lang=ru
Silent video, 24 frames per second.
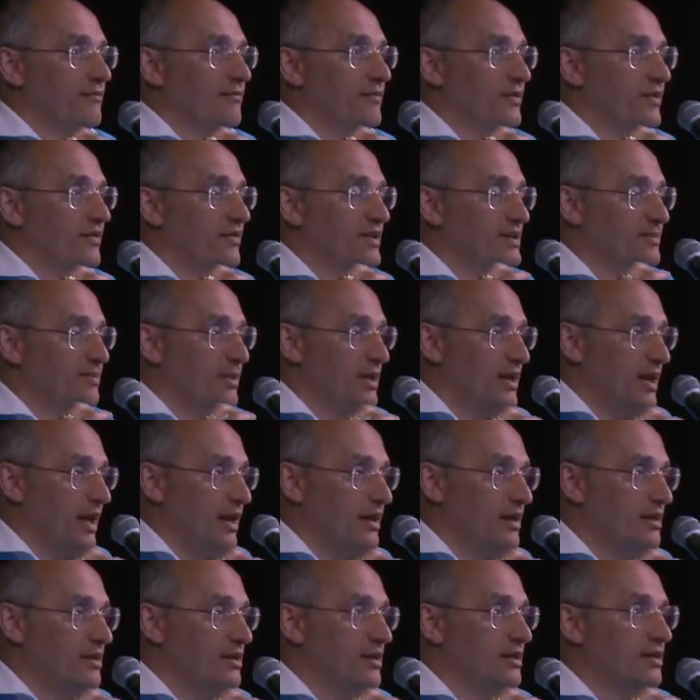
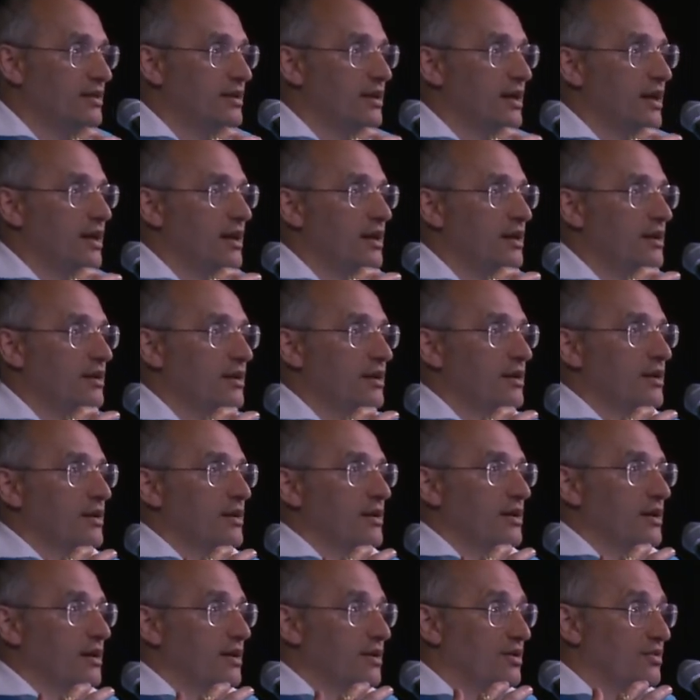воспитания детей,
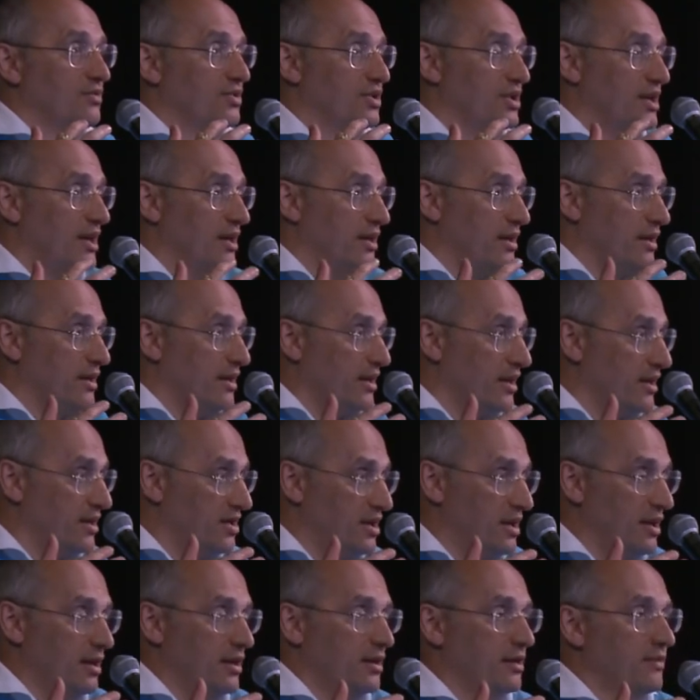э, делания
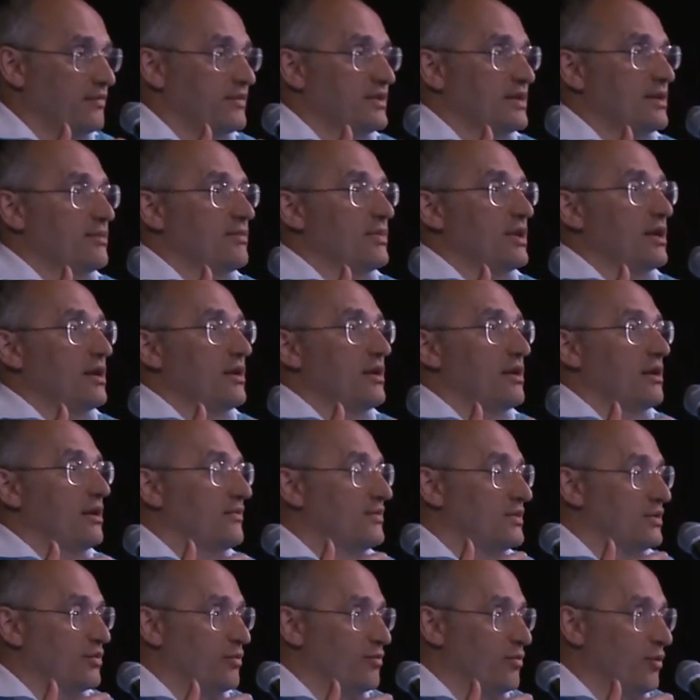дел в семье
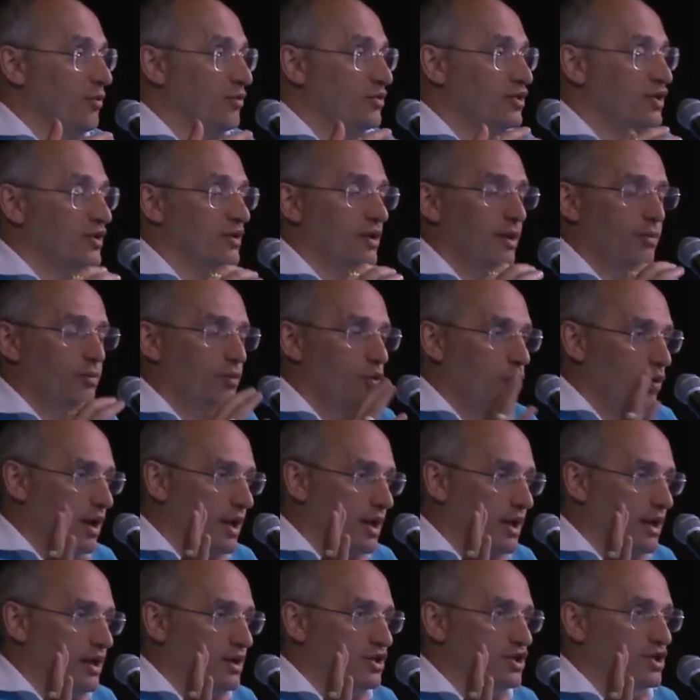и все прочее
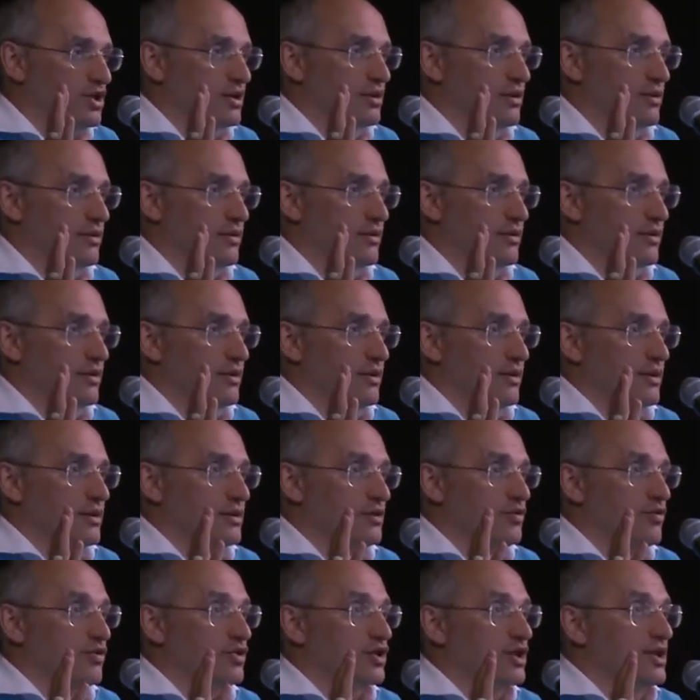намного легче.
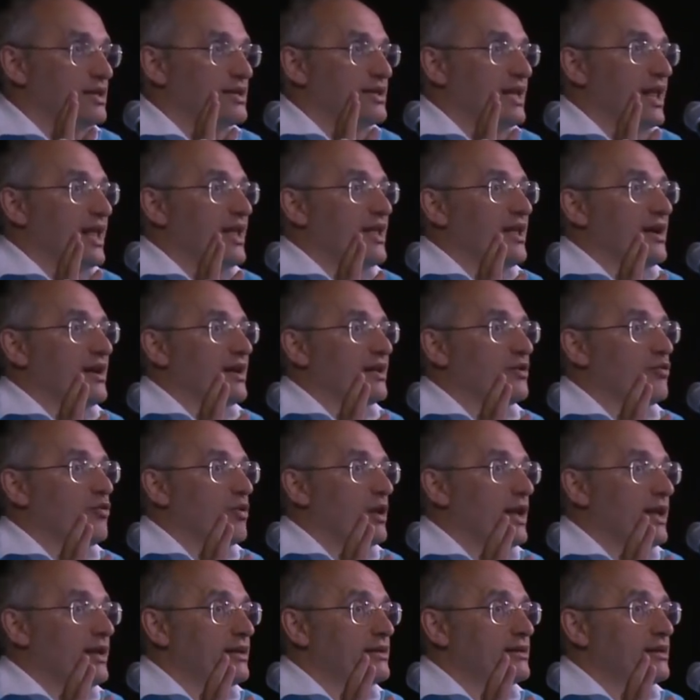С точки зрения
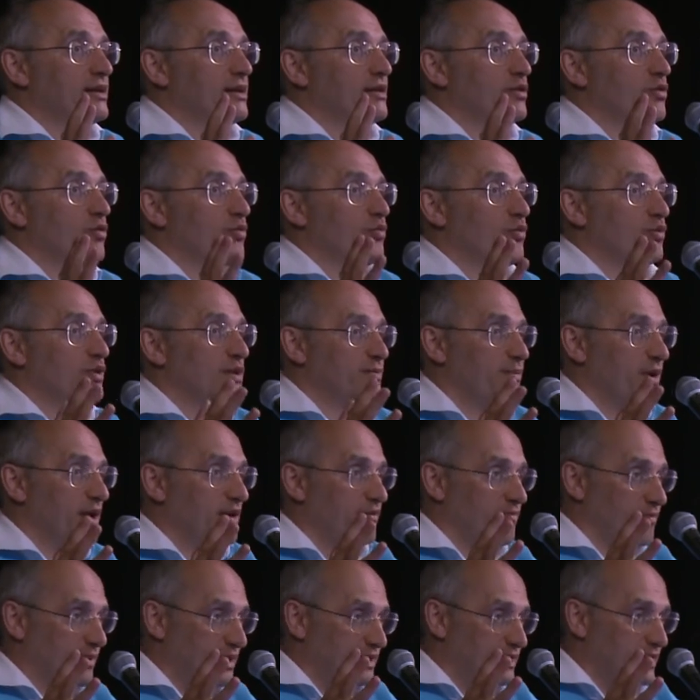конкуренции, кто будет
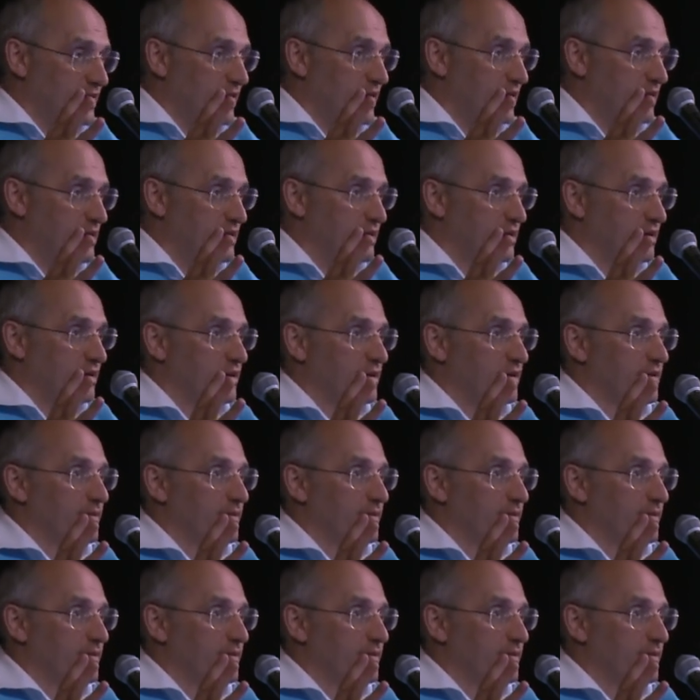спать в постели,